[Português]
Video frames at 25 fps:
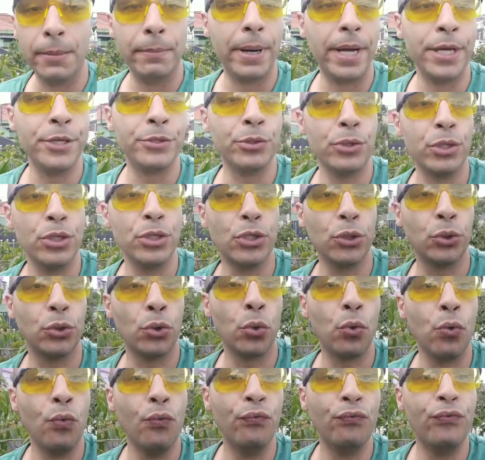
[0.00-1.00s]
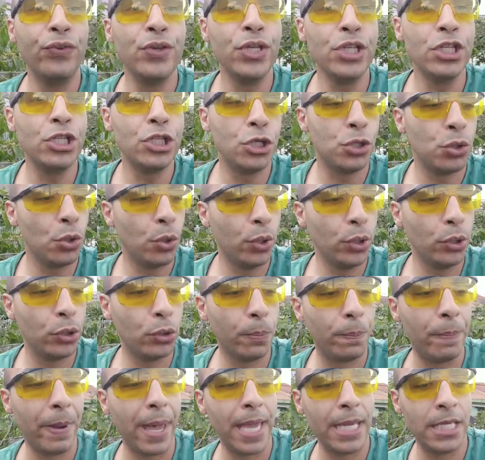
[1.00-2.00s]
mas hoje eu tô com
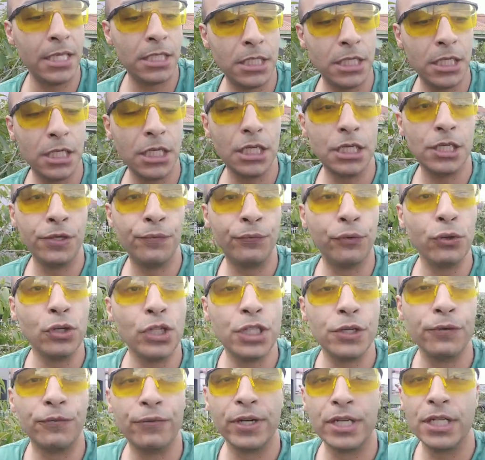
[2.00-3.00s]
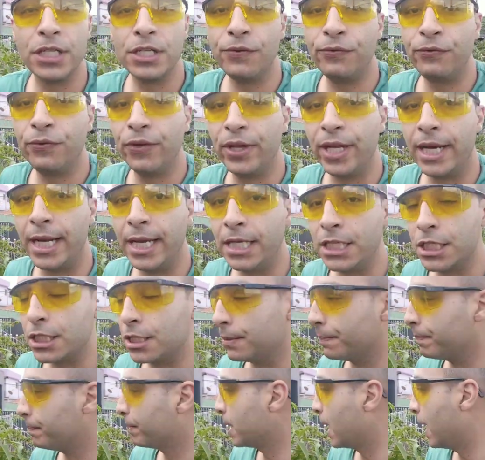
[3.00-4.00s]
28 pés de, de frutíferas
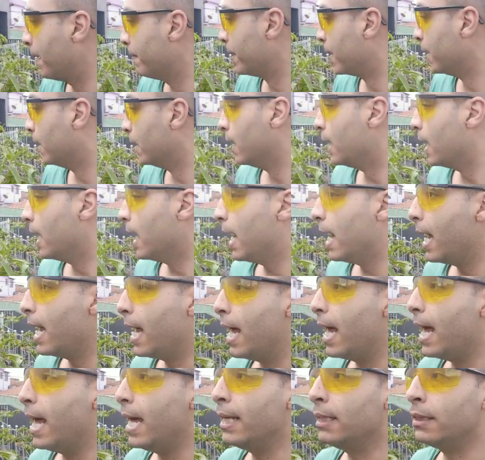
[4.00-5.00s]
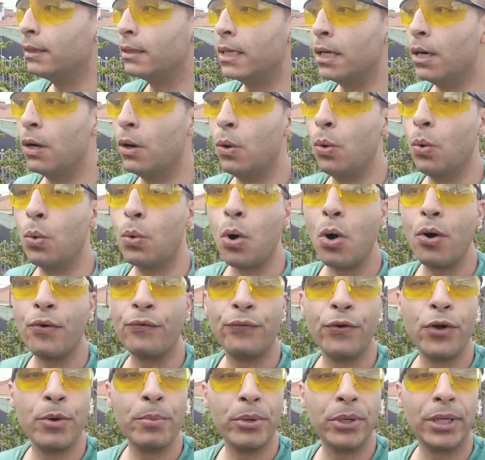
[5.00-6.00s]
diferentes, tá? É, então, qual
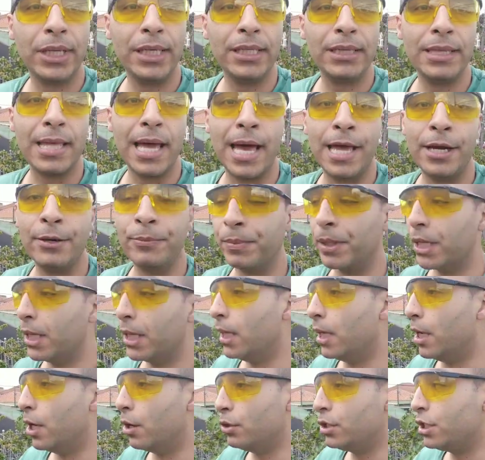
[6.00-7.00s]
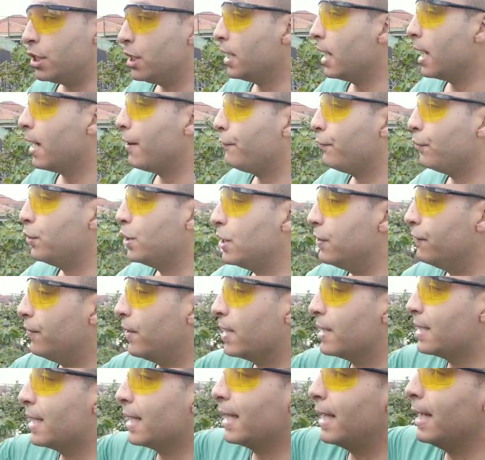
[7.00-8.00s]
foi o meu critério? Eu tinha
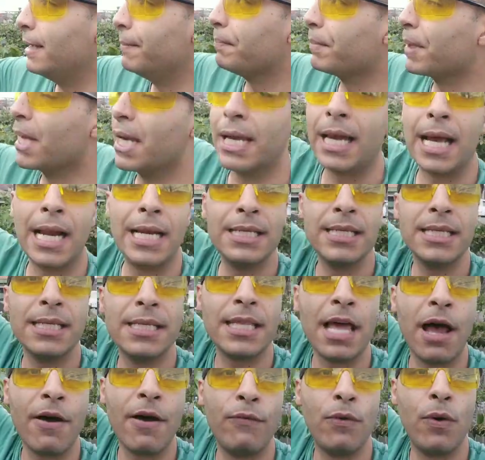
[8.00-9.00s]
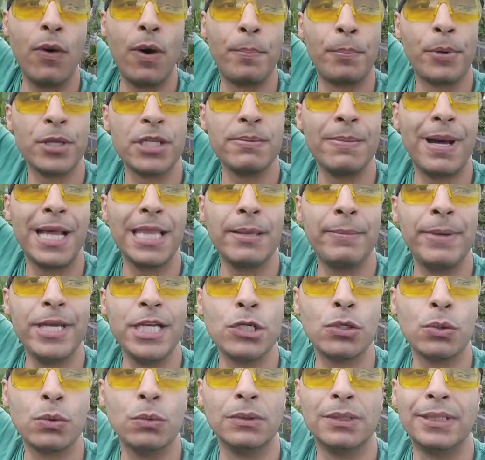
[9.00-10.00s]
frutíferas aqui que elas estavam
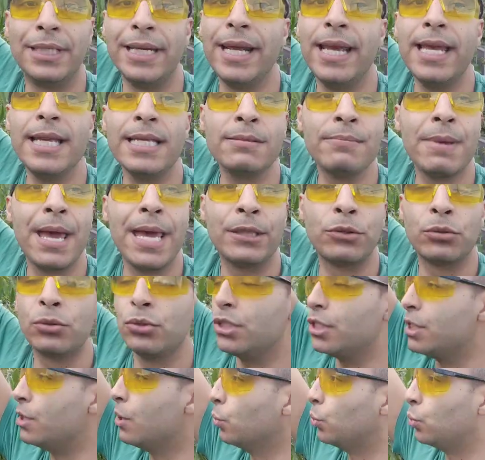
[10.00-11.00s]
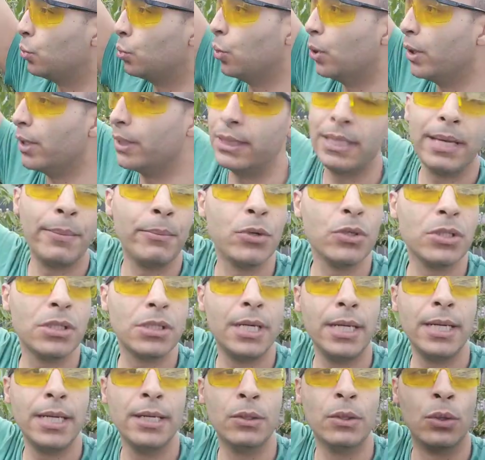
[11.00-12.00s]
aproximadamente com 3 metros de altura. Até
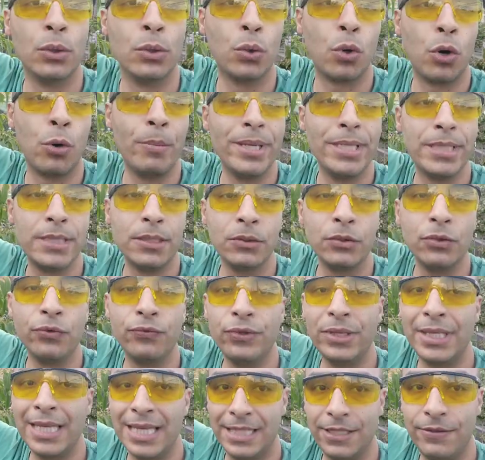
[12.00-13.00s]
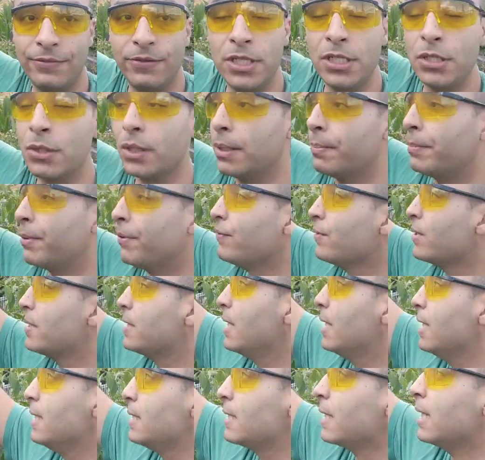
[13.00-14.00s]
mostrei no, no comecinho do, desse vídeo aqui para
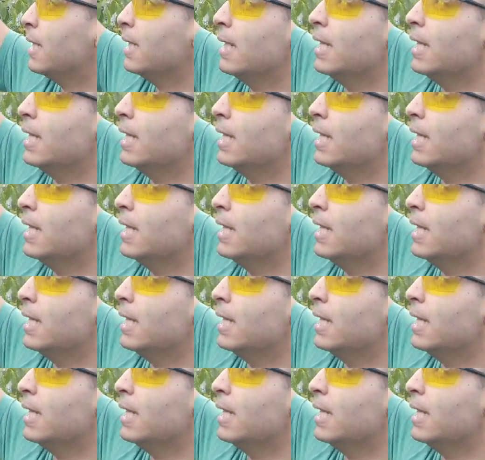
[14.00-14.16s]
vocês.